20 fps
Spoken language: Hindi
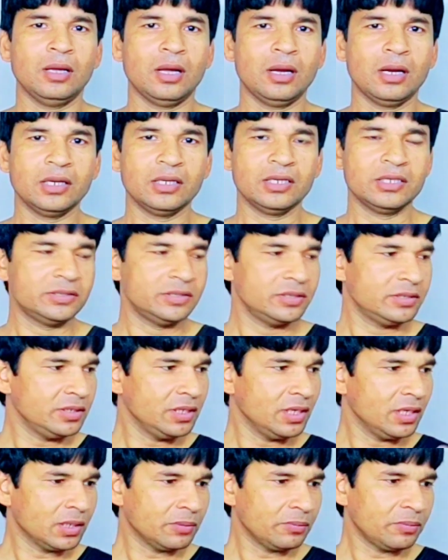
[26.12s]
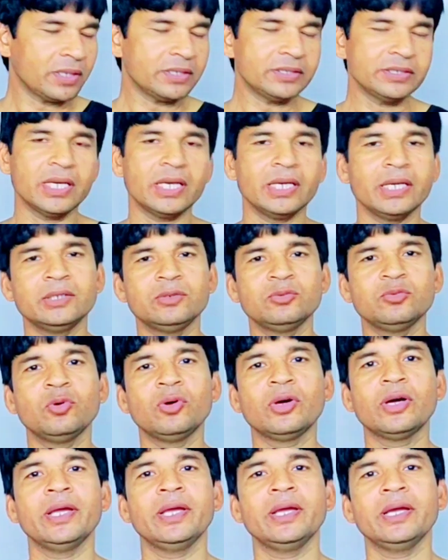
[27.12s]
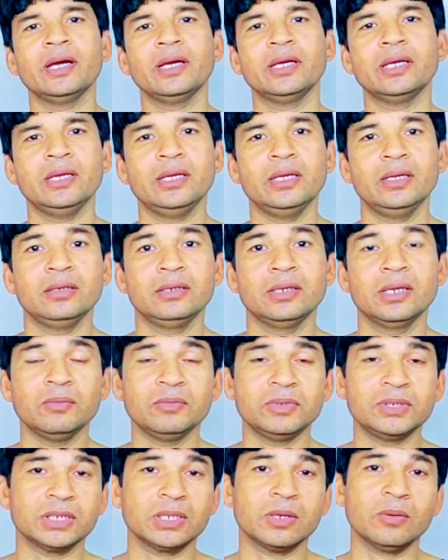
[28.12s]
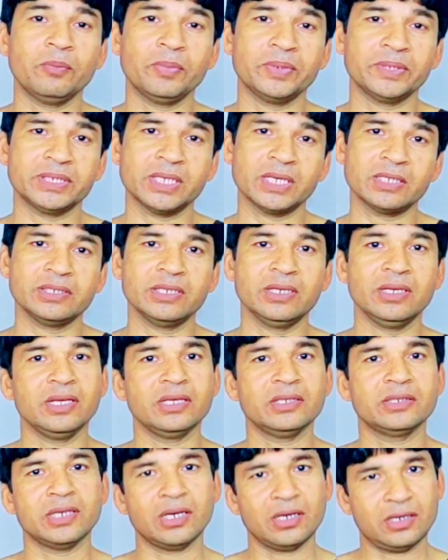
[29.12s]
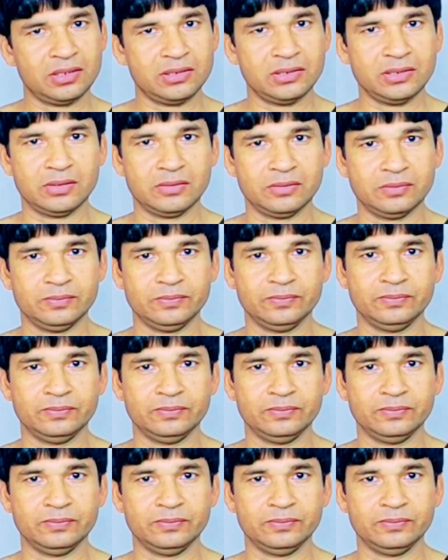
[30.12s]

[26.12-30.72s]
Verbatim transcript: अगर किसी डीलर के पास जाएंगे तो वो कहेगा कि कम से कम पचास से लेकर साठ हज़ार